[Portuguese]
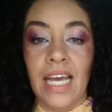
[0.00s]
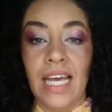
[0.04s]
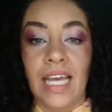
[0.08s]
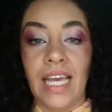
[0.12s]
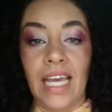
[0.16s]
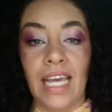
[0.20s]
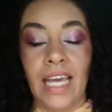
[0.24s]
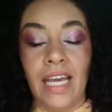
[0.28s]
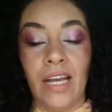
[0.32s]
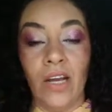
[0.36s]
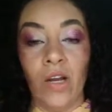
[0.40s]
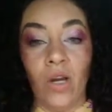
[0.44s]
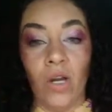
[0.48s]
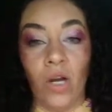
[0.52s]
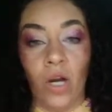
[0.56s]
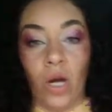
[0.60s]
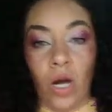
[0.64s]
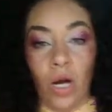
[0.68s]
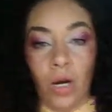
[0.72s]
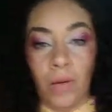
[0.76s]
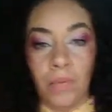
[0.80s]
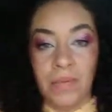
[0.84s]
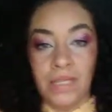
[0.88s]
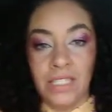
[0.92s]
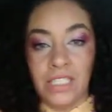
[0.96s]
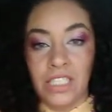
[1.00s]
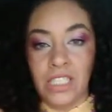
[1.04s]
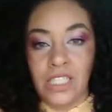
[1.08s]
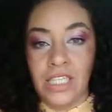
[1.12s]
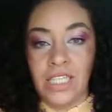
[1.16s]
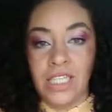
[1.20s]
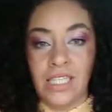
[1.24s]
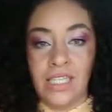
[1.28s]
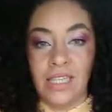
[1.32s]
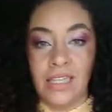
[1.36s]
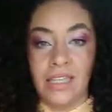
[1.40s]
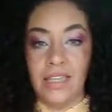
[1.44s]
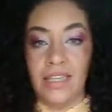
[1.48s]
E cropped
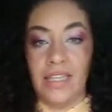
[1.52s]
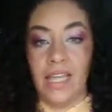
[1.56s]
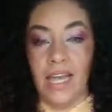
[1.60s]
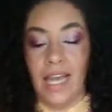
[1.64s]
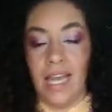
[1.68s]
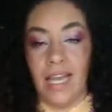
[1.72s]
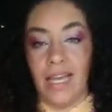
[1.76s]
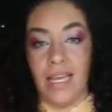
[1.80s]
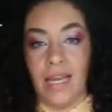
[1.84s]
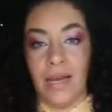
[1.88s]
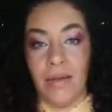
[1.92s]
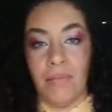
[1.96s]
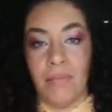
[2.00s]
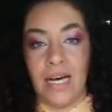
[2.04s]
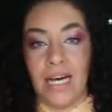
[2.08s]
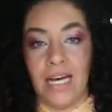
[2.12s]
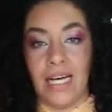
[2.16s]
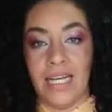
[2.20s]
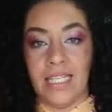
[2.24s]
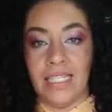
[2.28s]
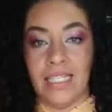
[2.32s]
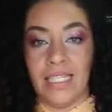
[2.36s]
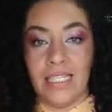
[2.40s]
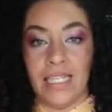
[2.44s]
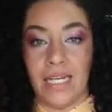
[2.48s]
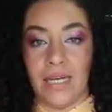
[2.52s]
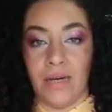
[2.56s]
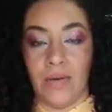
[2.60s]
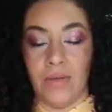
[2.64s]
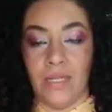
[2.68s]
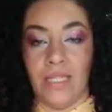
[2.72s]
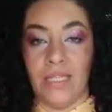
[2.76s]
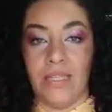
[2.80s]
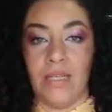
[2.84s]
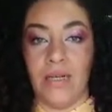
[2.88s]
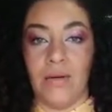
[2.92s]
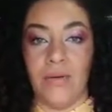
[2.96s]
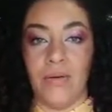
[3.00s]
que tem amarração.
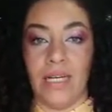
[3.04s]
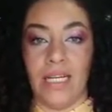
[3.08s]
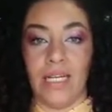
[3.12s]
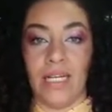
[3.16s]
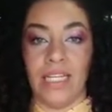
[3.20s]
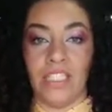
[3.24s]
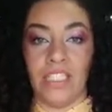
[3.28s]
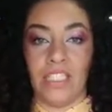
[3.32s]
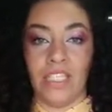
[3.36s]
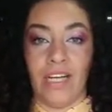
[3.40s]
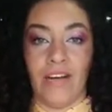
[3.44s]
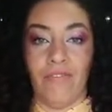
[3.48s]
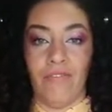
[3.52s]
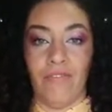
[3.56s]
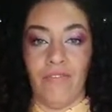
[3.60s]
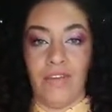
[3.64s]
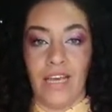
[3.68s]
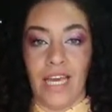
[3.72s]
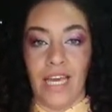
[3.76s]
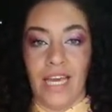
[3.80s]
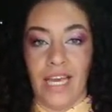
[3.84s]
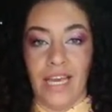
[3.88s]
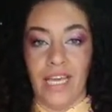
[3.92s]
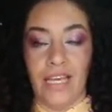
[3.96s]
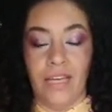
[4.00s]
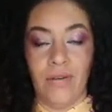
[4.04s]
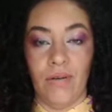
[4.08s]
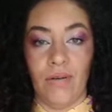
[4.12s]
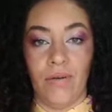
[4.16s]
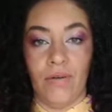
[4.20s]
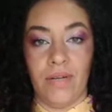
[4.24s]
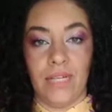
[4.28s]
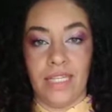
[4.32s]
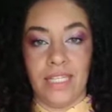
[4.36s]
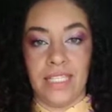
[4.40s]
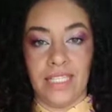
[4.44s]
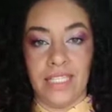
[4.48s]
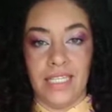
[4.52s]
Então, ela já vem
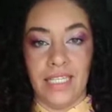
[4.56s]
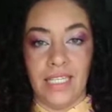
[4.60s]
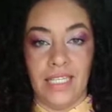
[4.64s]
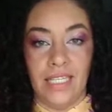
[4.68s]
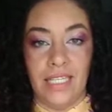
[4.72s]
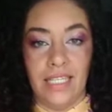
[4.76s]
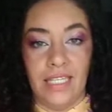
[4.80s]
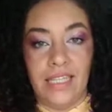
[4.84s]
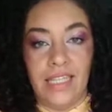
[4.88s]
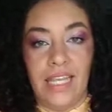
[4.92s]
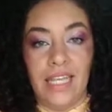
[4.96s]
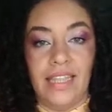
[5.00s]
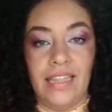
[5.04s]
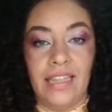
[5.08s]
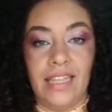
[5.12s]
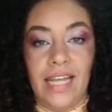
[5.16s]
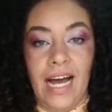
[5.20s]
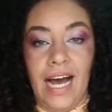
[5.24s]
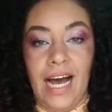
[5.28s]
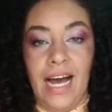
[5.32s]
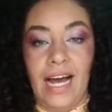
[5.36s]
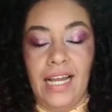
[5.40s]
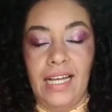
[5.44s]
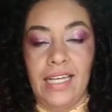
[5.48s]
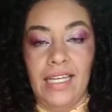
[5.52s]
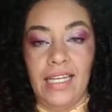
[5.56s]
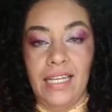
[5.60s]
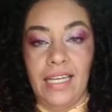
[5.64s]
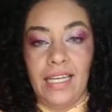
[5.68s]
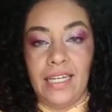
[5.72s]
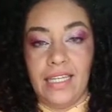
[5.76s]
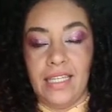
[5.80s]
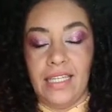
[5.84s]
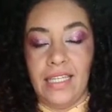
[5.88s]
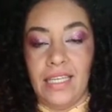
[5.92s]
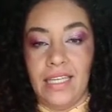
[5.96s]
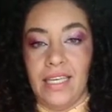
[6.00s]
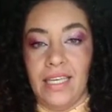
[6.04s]
com esse detalhe
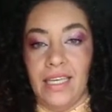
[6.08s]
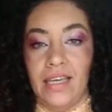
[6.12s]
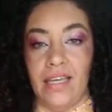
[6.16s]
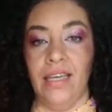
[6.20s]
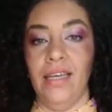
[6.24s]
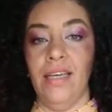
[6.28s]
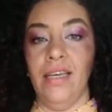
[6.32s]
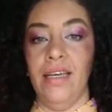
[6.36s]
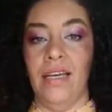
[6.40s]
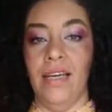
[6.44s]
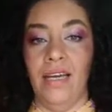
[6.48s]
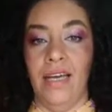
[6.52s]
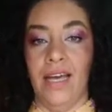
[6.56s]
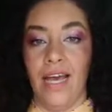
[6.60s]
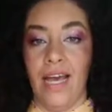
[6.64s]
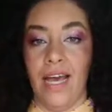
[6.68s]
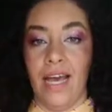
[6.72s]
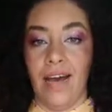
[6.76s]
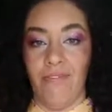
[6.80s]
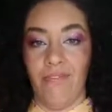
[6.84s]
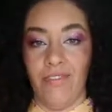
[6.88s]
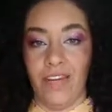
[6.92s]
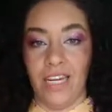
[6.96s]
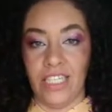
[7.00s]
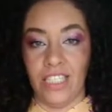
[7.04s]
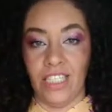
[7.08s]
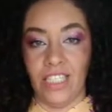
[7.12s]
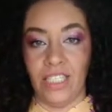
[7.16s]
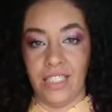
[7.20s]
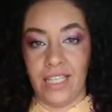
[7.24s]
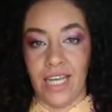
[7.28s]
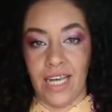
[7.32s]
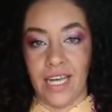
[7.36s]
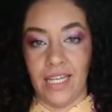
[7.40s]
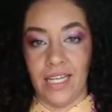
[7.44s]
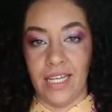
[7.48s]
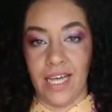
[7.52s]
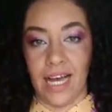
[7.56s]
aqui, a frente
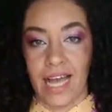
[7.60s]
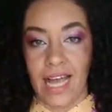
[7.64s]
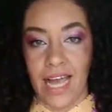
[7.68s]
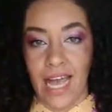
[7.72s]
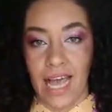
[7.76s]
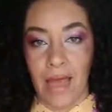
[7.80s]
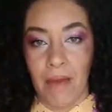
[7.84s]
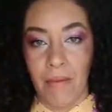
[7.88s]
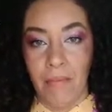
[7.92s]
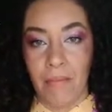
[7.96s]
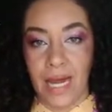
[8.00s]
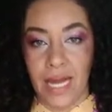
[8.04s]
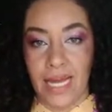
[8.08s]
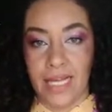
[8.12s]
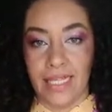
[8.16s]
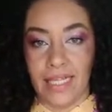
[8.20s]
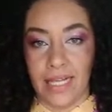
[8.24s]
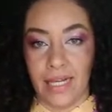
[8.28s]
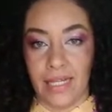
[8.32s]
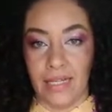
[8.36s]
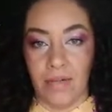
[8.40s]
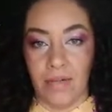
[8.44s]
dela é mais